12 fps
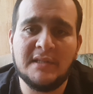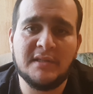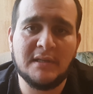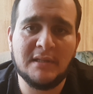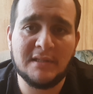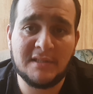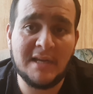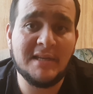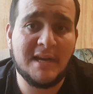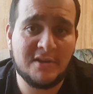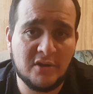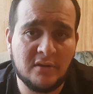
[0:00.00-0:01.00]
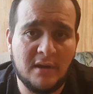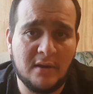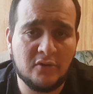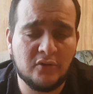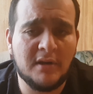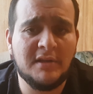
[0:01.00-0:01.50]
эти голоса, я считаю,
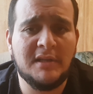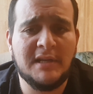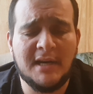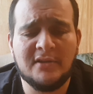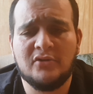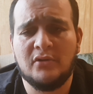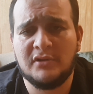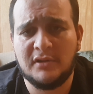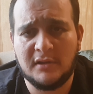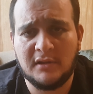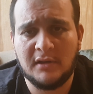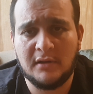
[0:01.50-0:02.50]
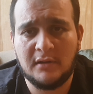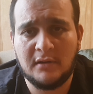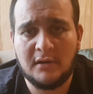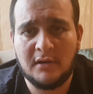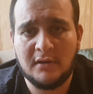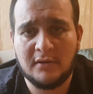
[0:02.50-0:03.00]
что они неосознанные.
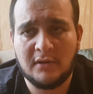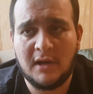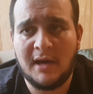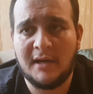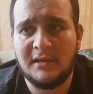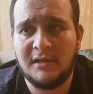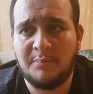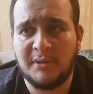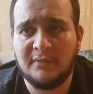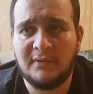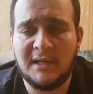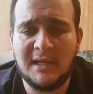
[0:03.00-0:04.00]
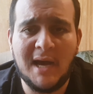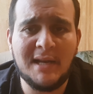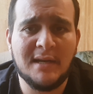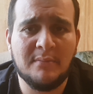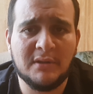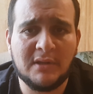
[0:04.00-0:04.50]
Да, они под
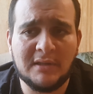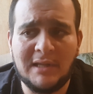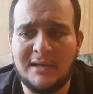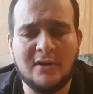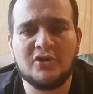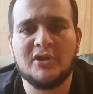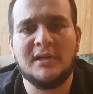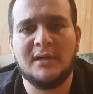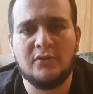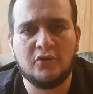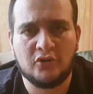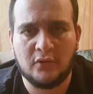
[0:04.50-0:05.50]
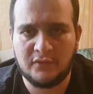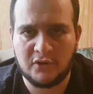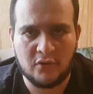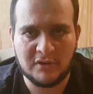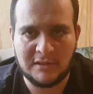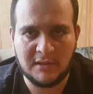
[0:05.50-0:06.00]
влиянием и так далее. Я уже не говорю, что
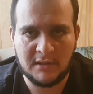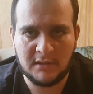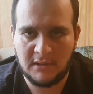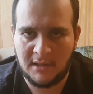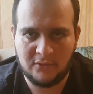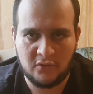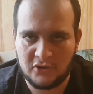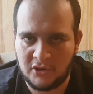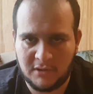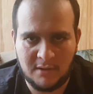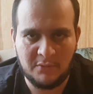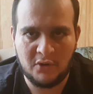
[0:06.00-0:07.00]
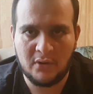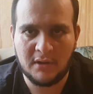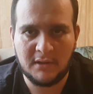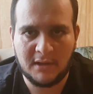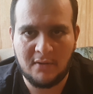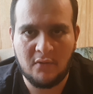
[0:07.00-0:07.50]
взрослые, да, тоже там много
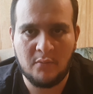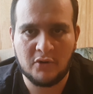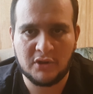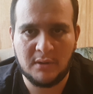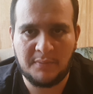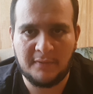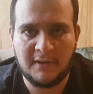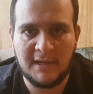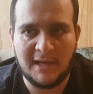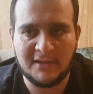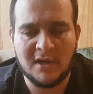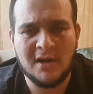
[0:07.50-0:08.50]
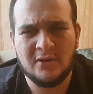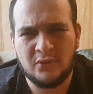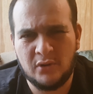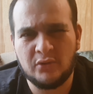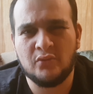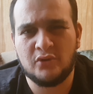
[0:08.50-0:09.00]
на кого можно повлиять.
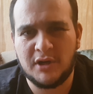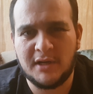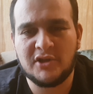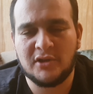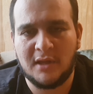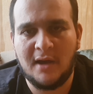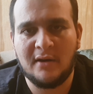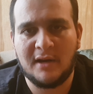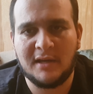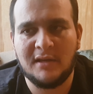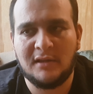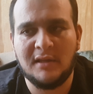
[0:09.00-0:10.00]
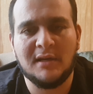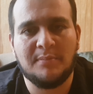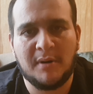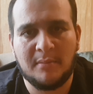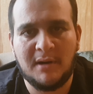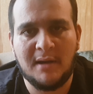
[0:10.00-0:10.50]
Но это уже, я считаю, какие-то их
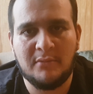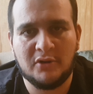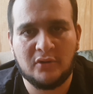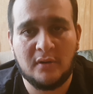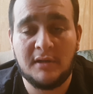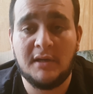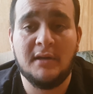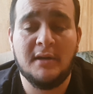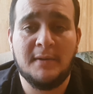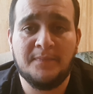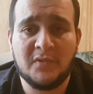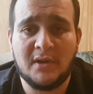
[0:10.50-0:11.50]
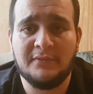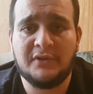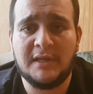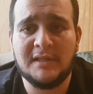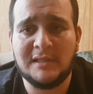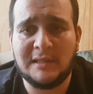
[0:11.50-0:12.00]
проблемы, что они там в
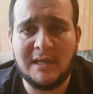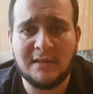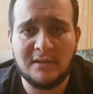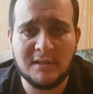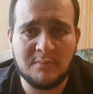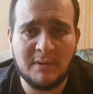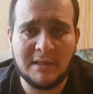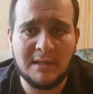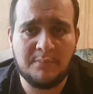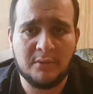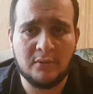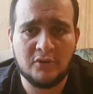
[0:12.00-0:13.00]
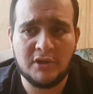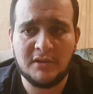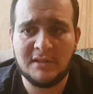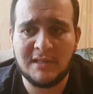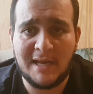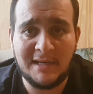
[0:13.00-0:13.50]
30 лет не смогли получить
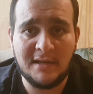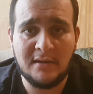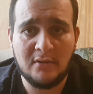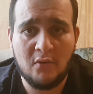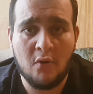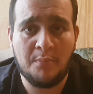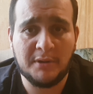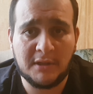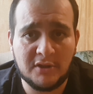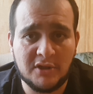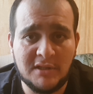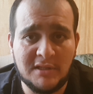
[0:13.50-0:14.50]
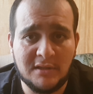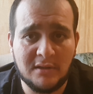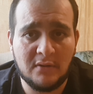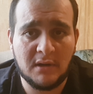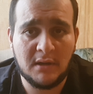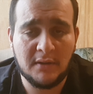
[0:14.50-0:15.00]
знаний, опыта
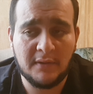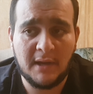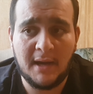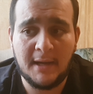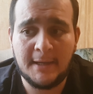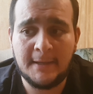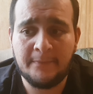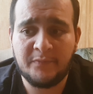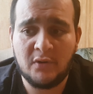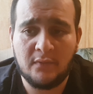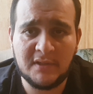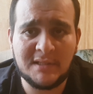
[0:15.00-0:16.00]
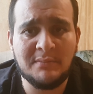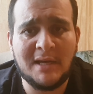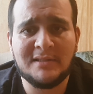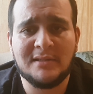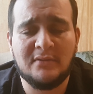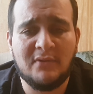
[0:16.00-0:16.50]
жизненного, да. Но
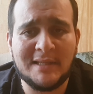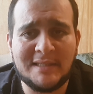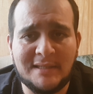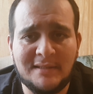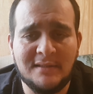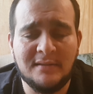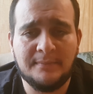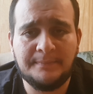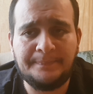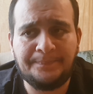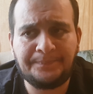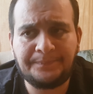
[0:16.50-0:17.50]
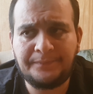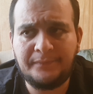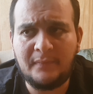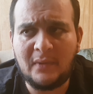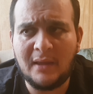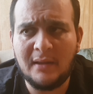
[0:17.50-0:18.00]
18-21,
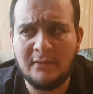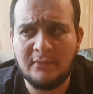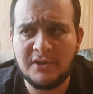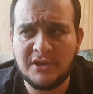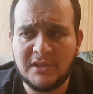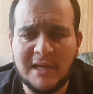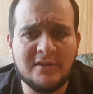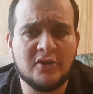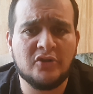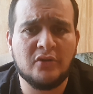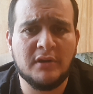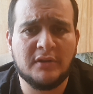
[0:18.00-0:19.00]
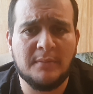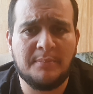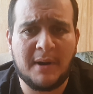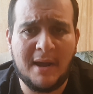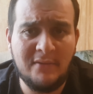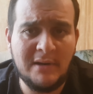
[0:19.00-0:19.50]
вы считаете, что это
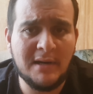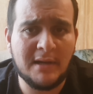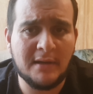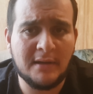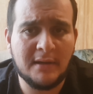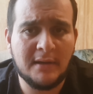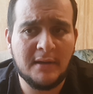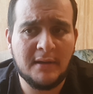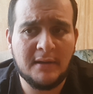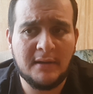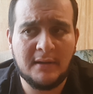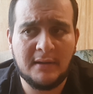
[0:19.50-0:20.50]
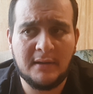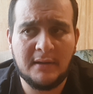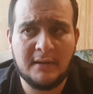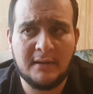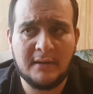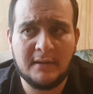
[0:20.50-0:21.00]
правильно –
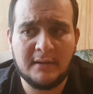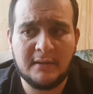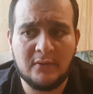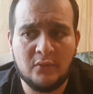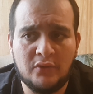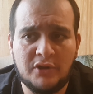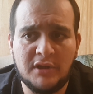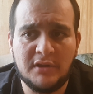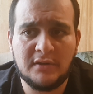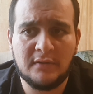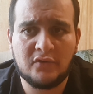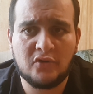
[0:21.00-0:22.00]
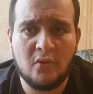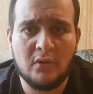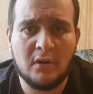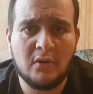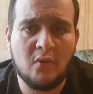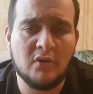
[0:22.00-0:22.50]
э, учить в
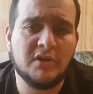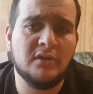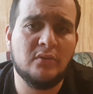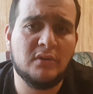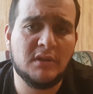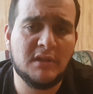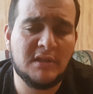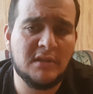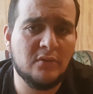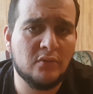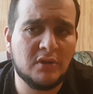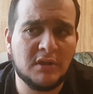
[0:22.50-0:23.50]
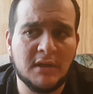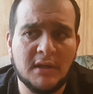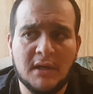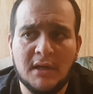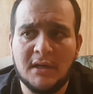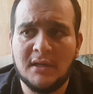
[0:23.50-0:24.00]
школах косинусы, синусы
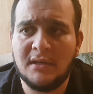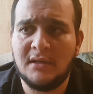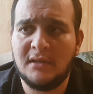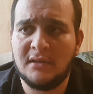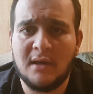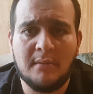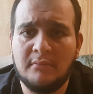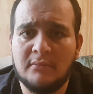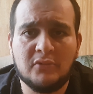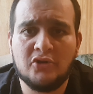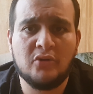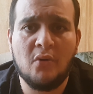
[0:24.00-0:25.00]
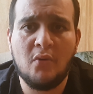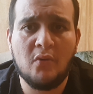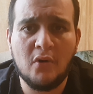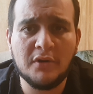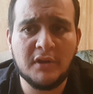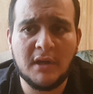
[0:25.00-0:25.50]
и там что
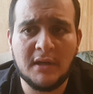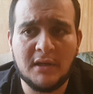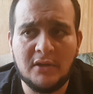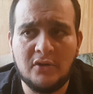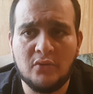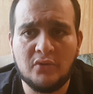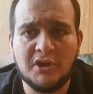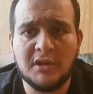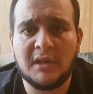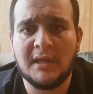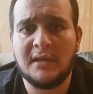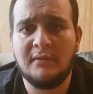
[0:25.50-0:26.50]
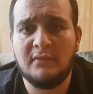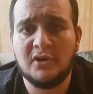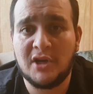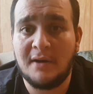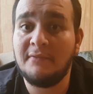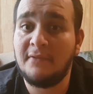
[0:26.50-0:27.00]
угодно, и не учить таким
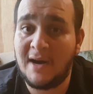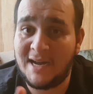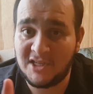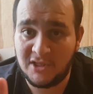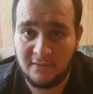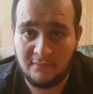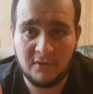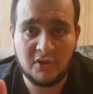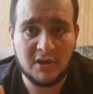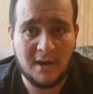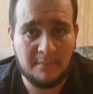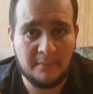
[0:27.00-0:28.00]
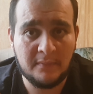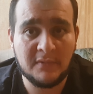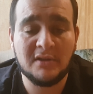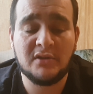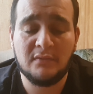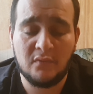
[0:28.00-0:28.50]
вещам, важным вещам
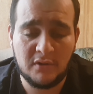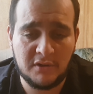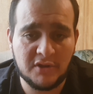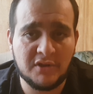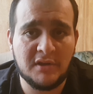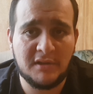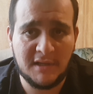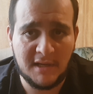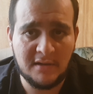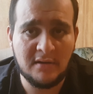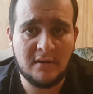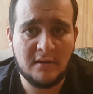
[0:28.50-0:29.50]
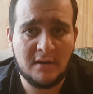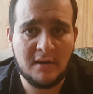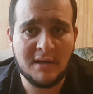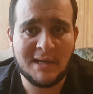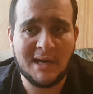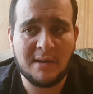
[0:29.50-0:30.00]
на сегодняшний день,
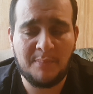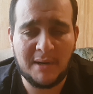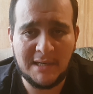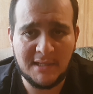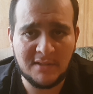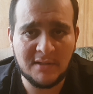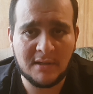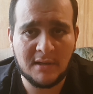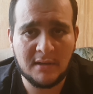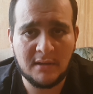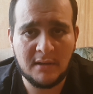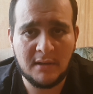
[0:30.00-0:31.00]
как политика.